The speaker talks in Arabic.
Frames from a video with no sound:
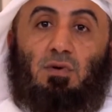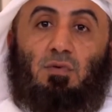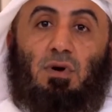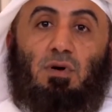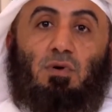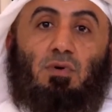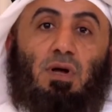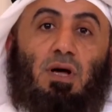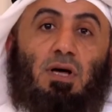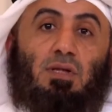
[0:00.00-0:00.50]

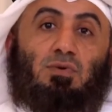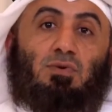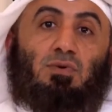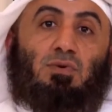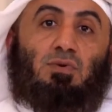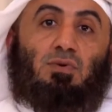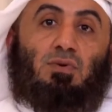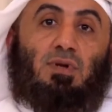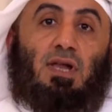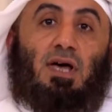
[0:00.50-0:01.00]
ويراد
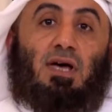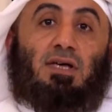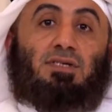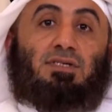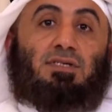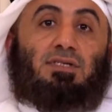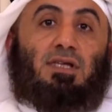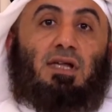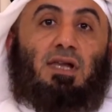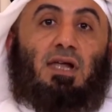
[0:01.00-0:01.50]
لها
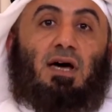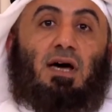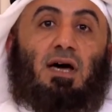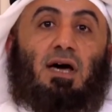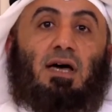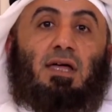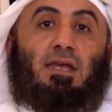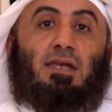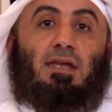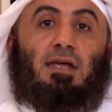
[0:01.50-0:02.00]

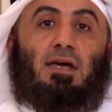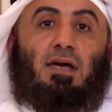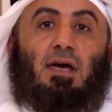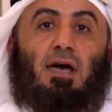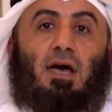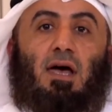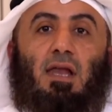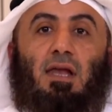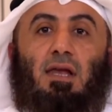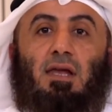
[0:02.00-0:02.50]
اصطلاحا
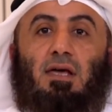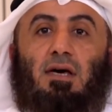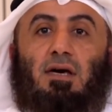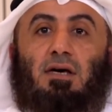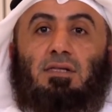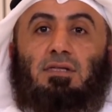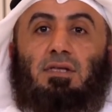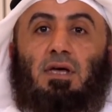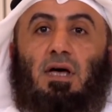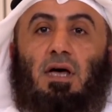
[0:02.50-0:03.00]

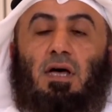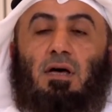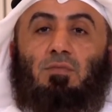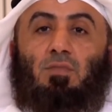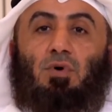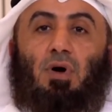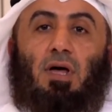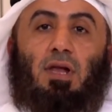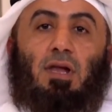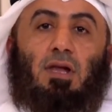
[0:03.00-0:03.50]

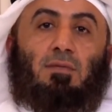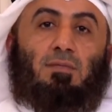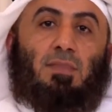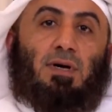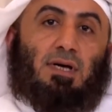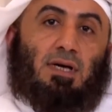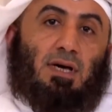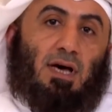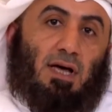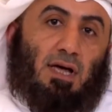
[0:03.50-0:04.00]
الإقدام على
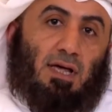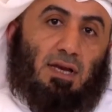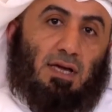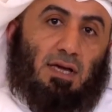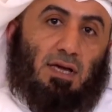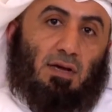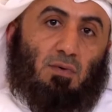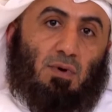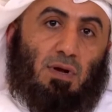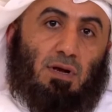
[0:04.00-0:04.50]

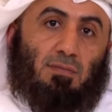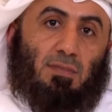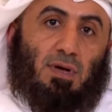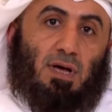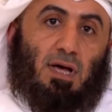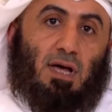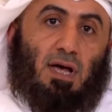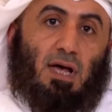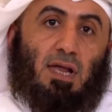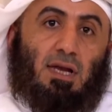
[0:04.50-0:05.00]
المكاره
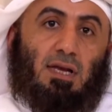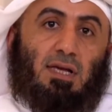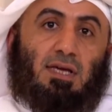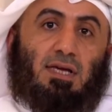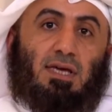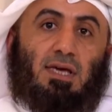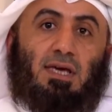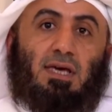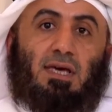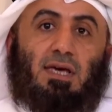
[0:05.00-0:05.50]

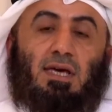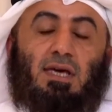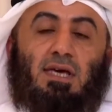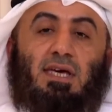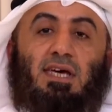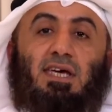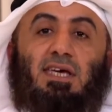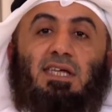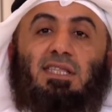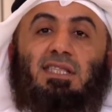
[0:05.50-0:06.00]
والمهالك
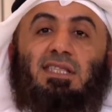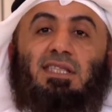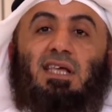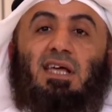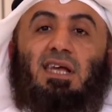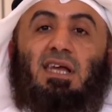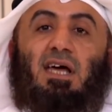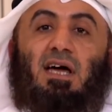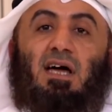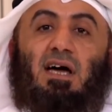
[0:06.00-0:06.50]
عند
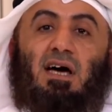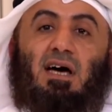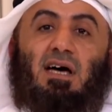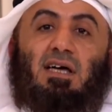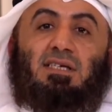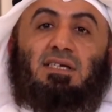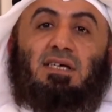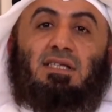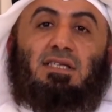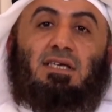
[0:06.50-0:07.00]

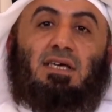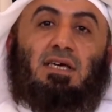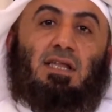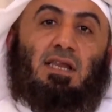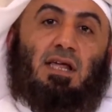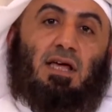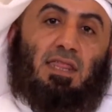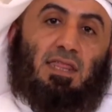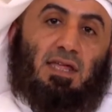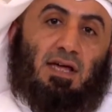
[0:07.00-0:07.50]
الحاجة
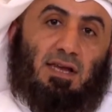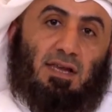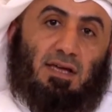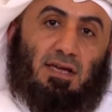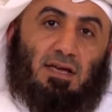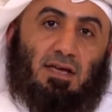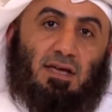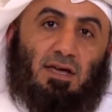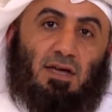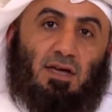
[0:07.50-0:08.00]
إلى
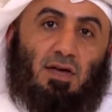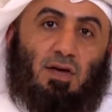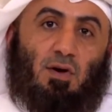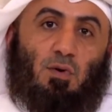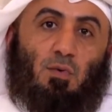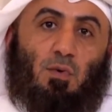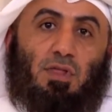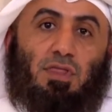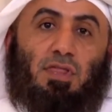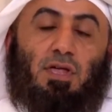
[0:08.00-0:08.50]
ذلك
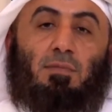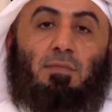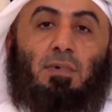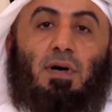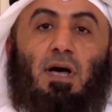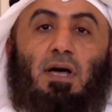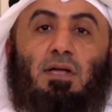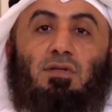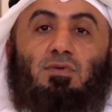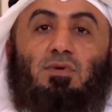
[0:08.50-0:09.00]

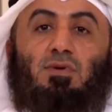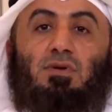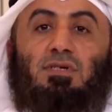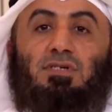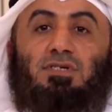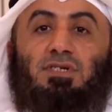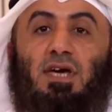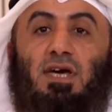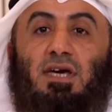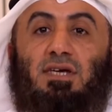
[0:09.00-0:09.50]
وثبات
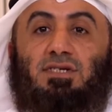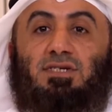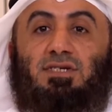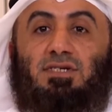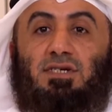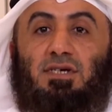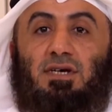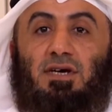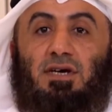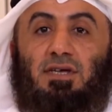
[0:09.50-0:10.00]

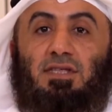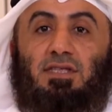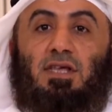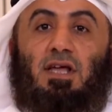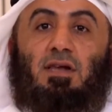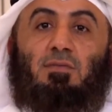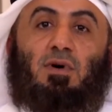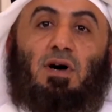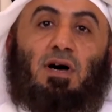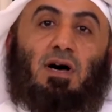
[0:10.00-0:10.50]
الجأش عند
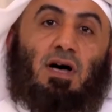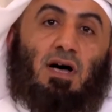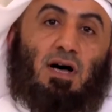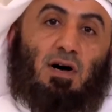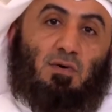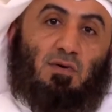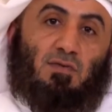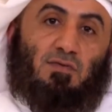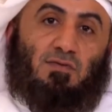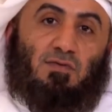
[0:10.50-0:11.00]

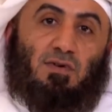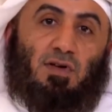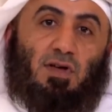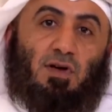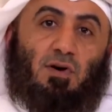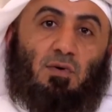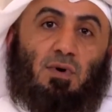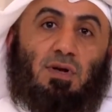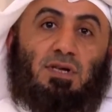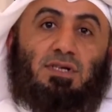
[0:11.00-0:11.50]
المخاوف
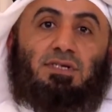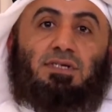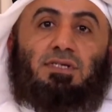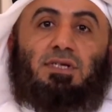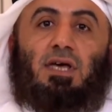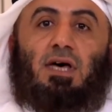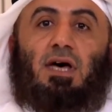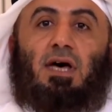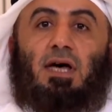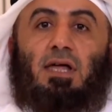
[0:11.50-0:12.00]

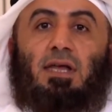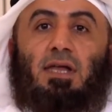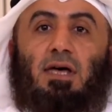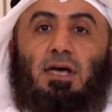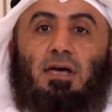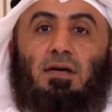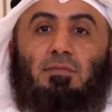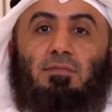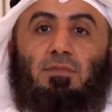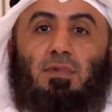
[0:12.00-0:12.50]

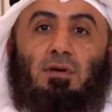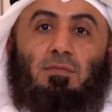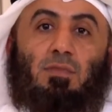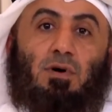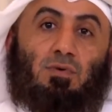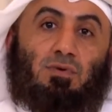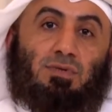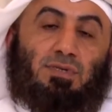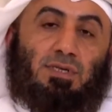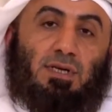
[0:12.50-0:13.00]
والاستهانه
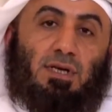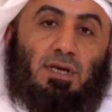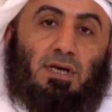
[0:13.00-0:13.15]
بالموت.